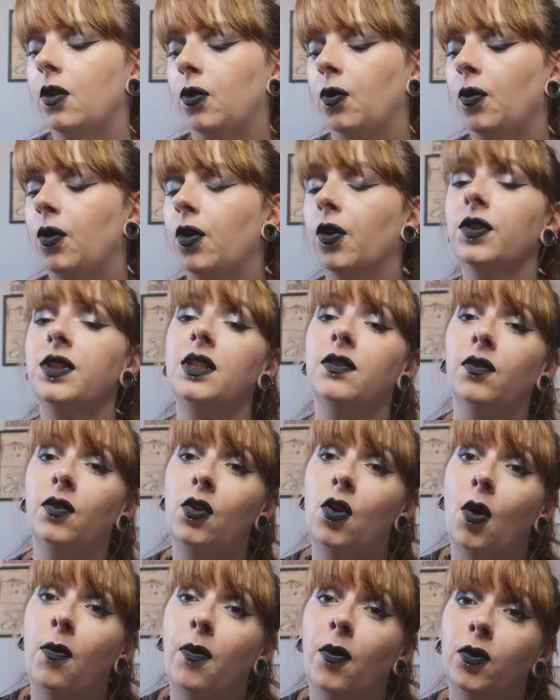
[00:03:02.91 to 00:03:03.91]
Donc quand ils
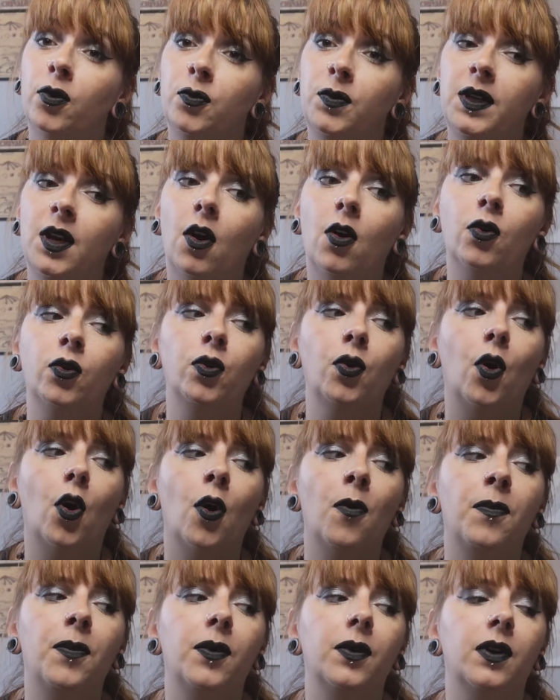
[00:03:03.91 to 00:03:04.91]
vendent leurs produits en
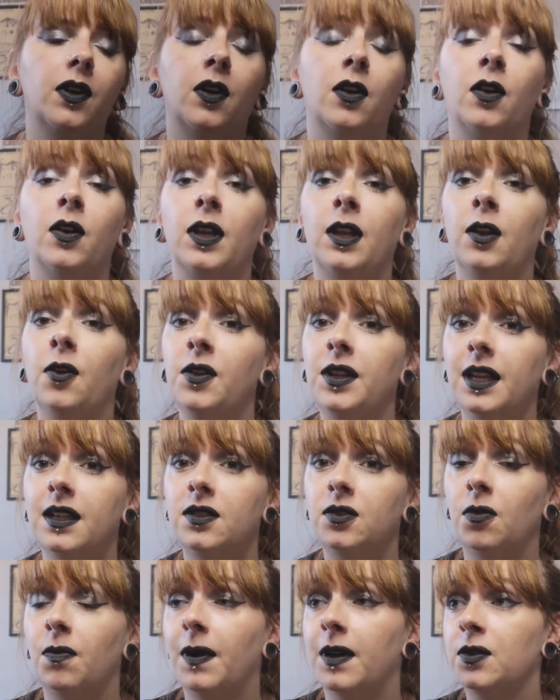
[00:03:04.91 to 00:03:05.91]
Europe, euh, ils ne
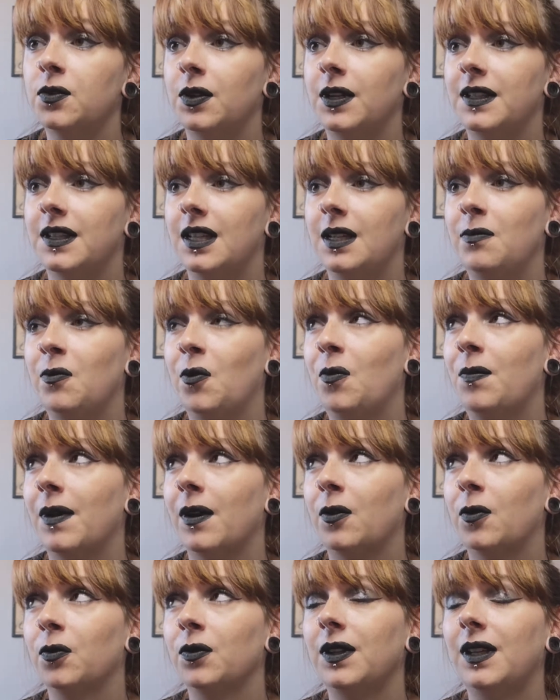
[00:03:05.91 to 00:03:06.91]
testent pas sur les animaux.
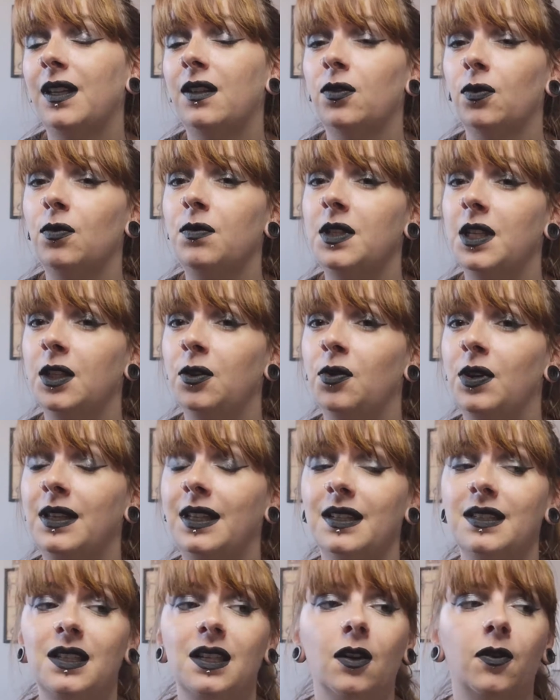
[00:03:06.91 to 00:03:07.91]
Par contre, ils sont obligés de les
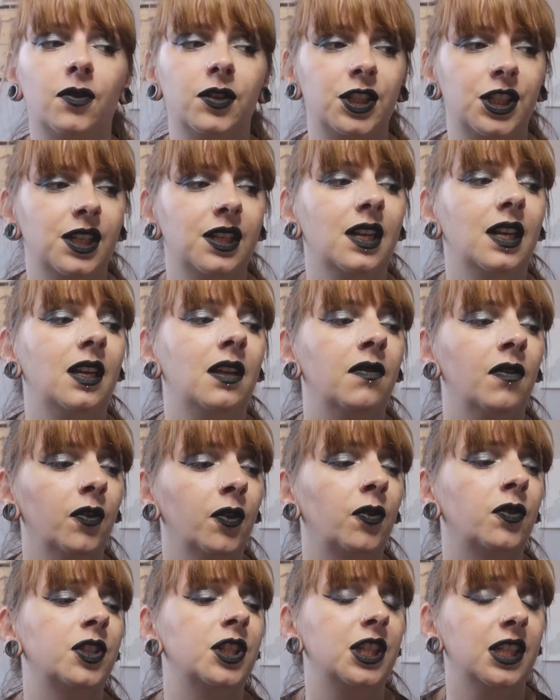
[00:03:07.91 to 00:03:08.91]
tester en Chine et ils
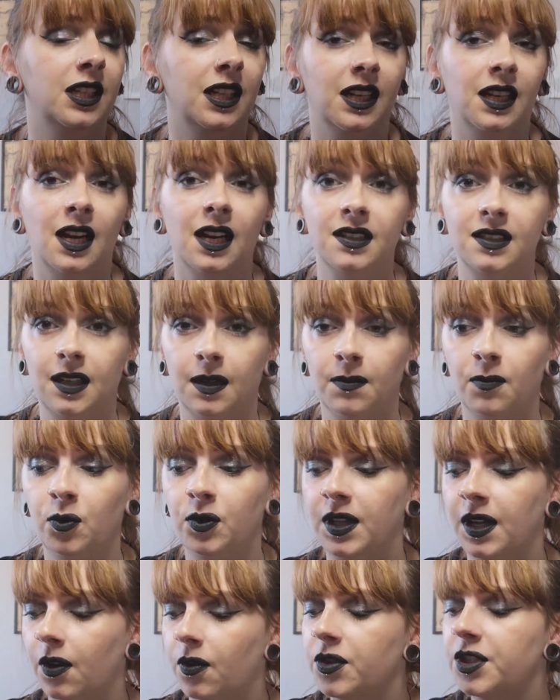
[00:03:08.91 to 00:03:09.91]
vendent en Chine. Et là, ça me
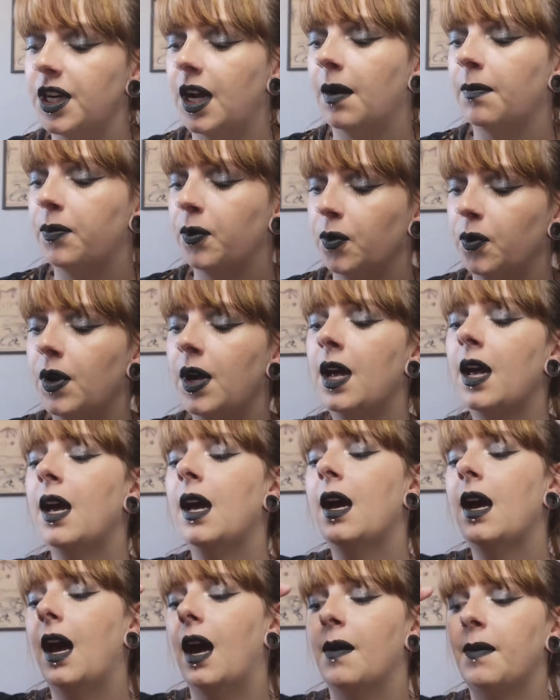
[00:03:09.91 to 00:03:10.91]
dérange un peu.
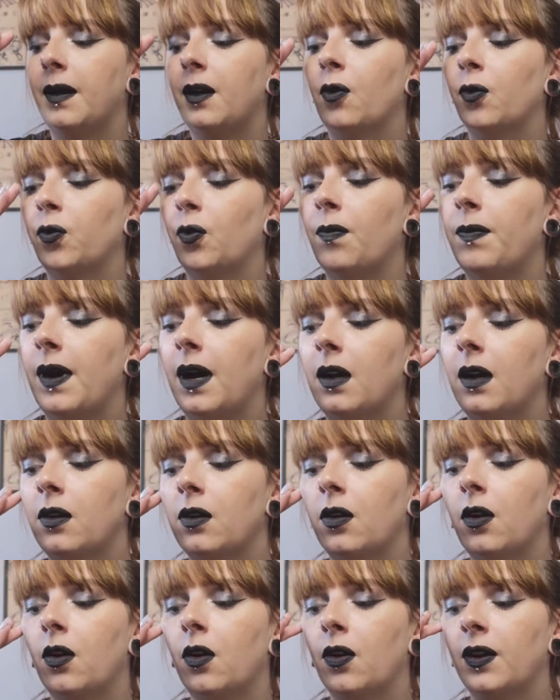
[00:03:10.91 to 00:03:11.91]
Après, quand on parle
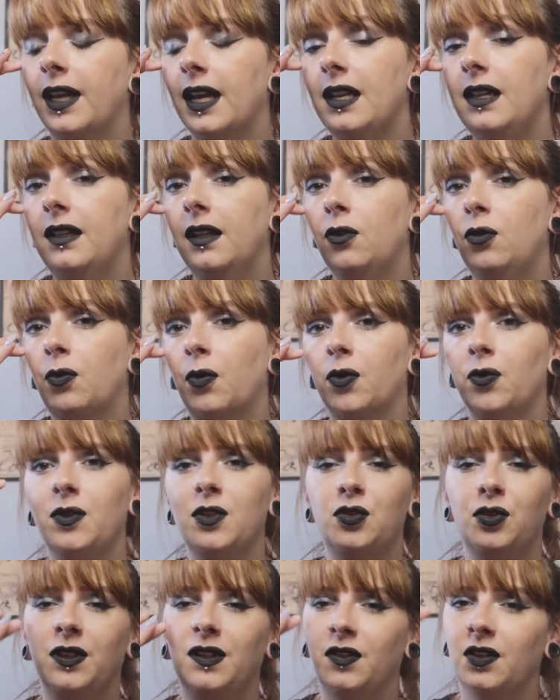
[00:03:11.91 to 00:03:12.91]
euh, qualité du produit,
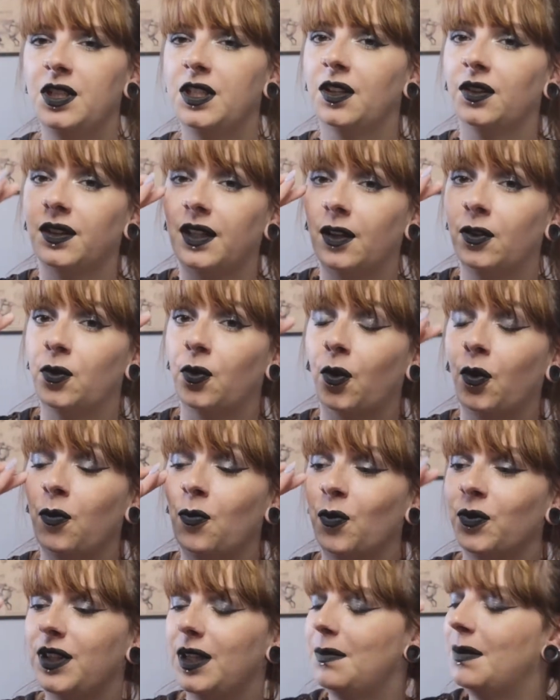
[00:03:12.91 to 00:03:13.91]
je suis désolée, suis en train de
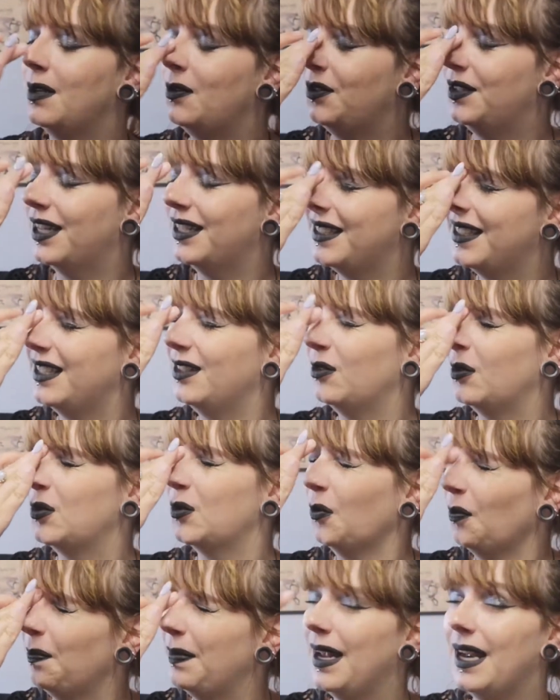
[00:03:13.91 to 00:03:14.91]
remonter mes lunettes qui ne
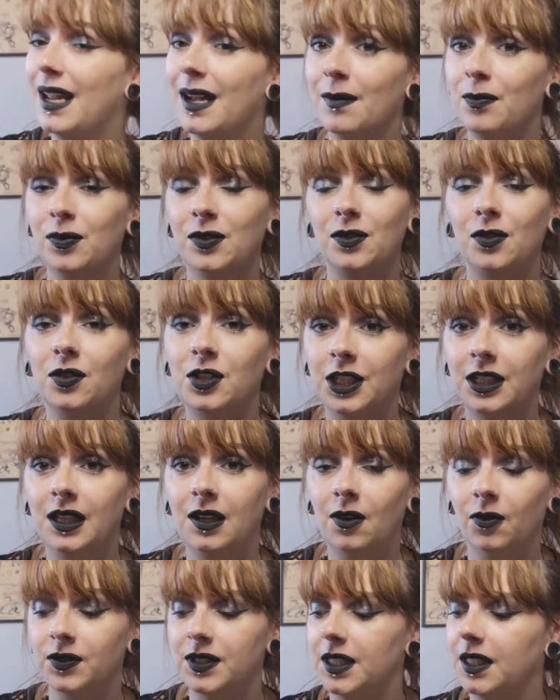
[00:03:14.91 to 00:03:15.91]
sont pas là puisque j'ai
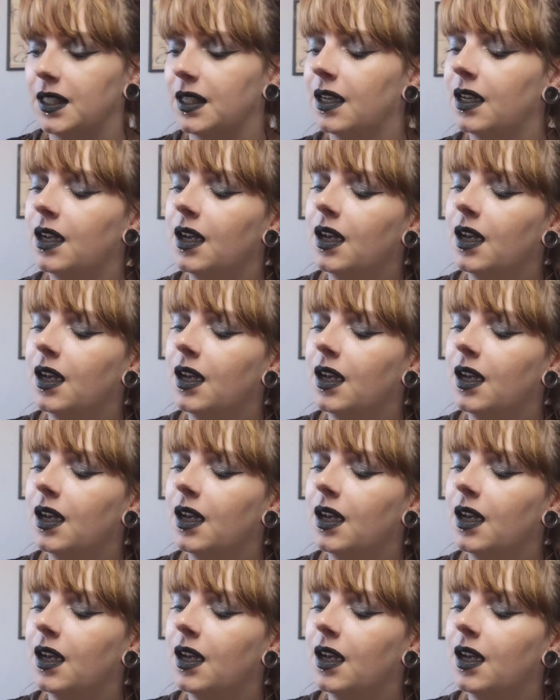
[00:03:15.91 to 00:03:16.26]
des lentilles.